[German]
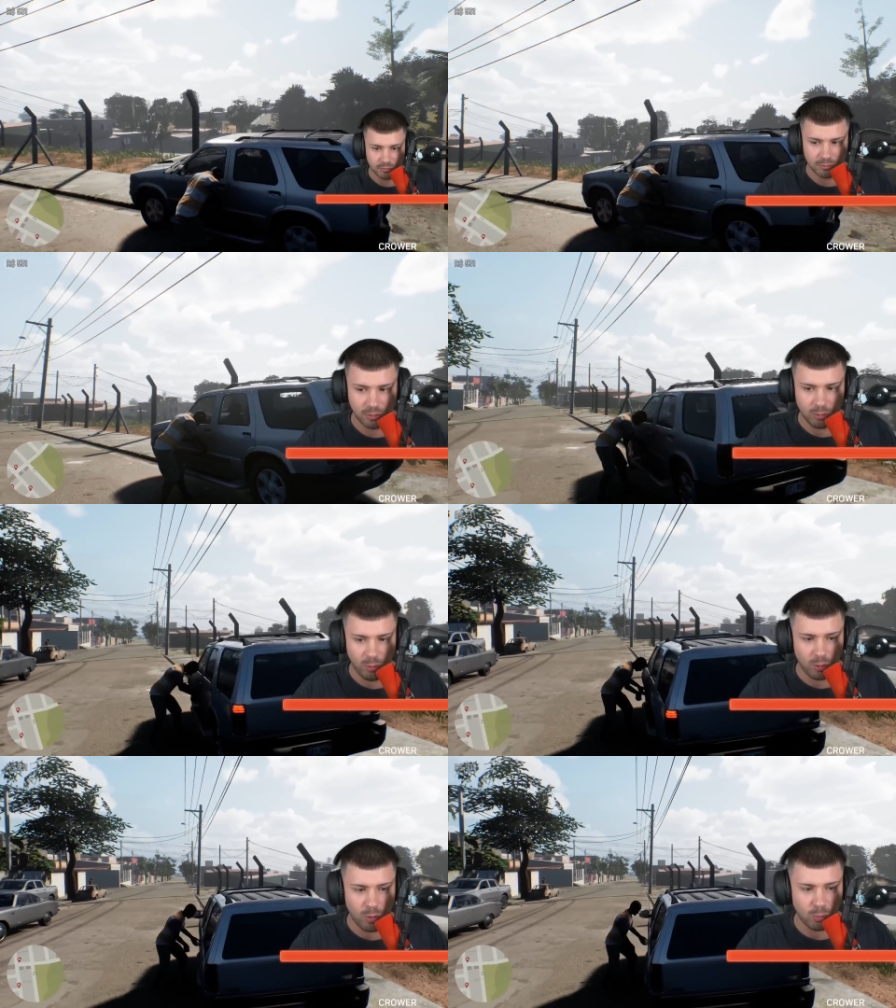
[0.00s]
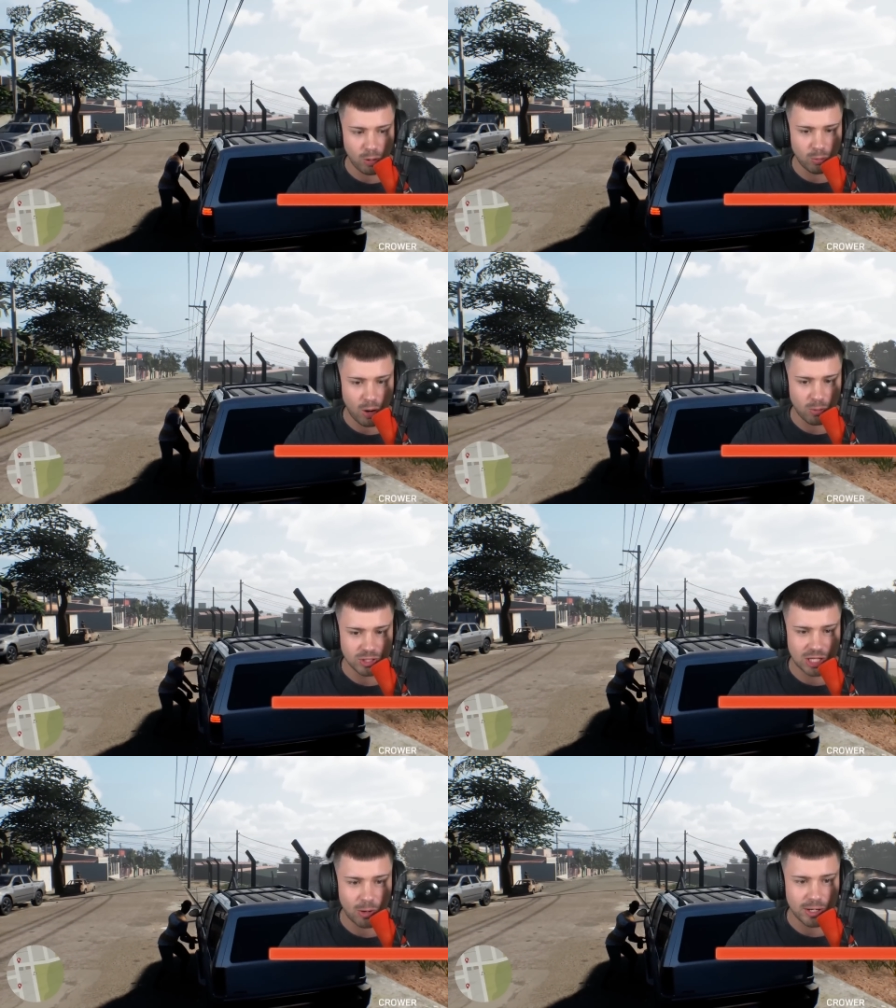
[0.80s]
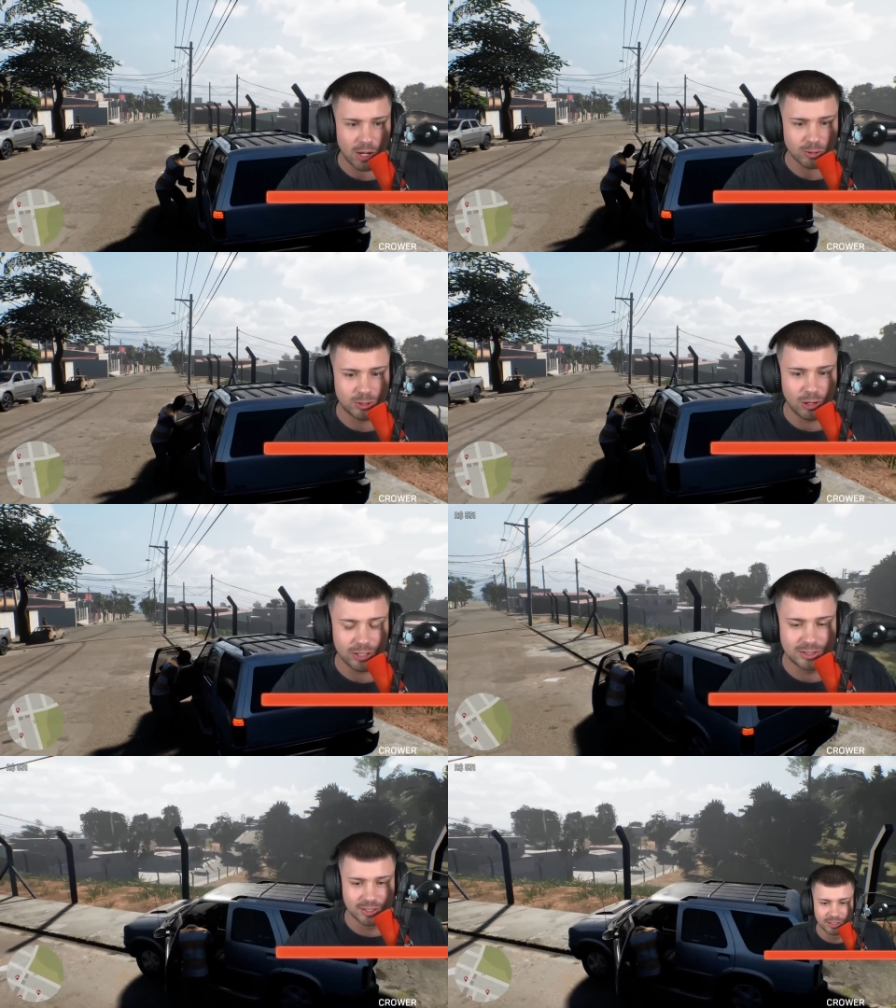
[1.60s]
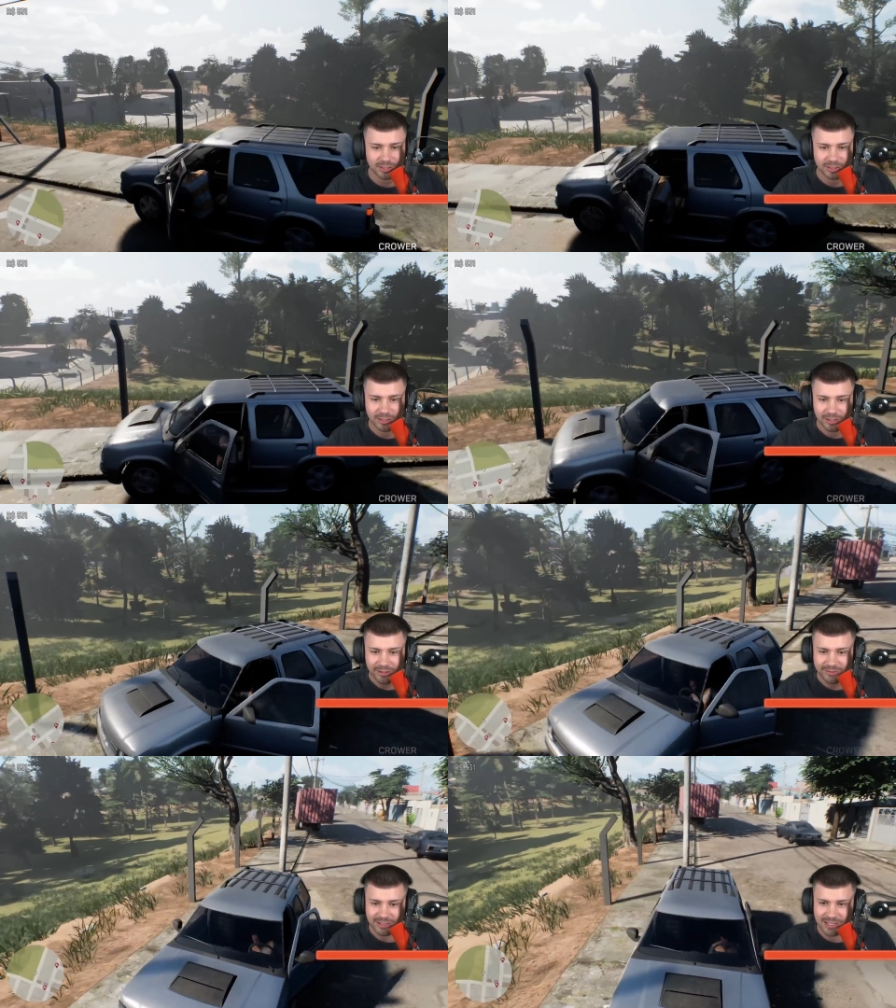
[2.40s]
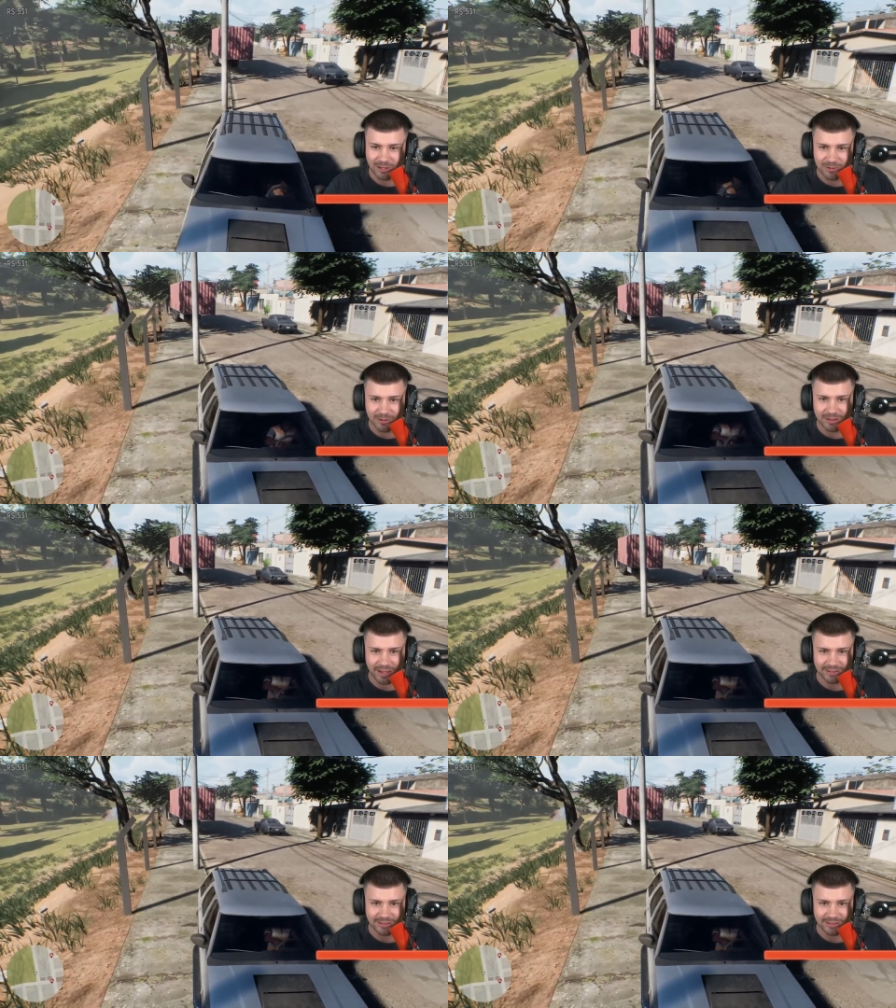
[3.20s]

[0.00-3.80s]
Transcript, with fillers: Oh, oh, oh, oh, oh, ich klaue ein Auto, Leute. Das, ey,